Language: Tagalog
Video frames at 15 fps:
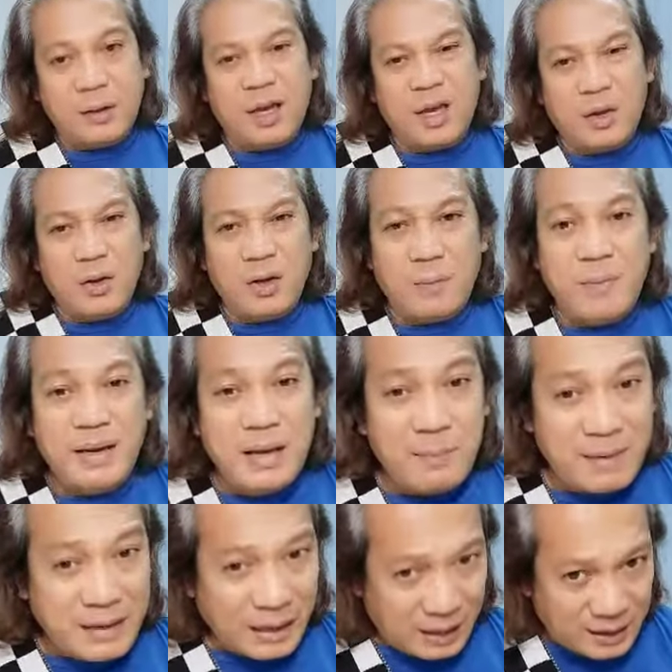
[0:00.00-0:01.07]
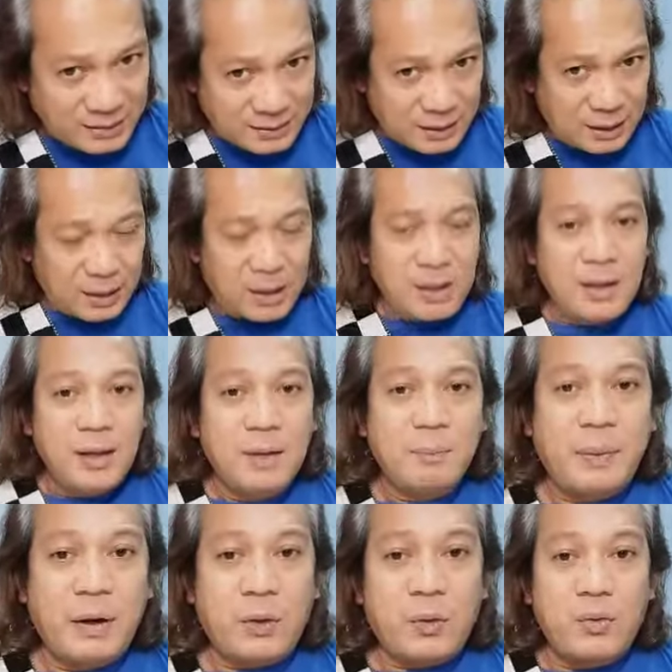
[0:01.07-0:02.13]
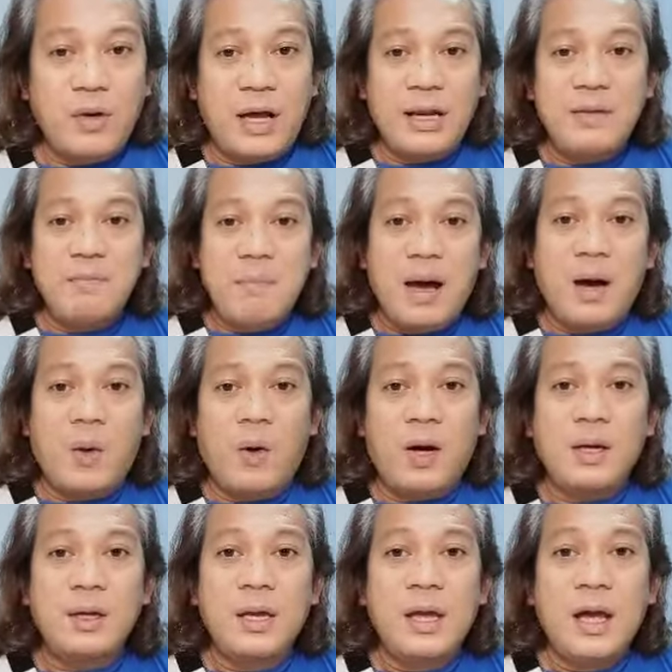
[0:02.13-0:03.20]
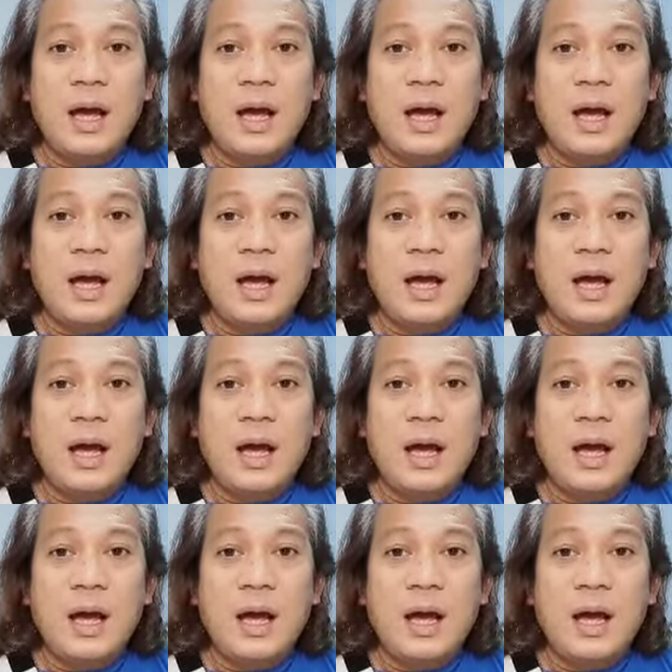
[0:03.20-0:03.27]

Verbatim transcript: ngayong gabi naman na kasi, pero kung halimbawa,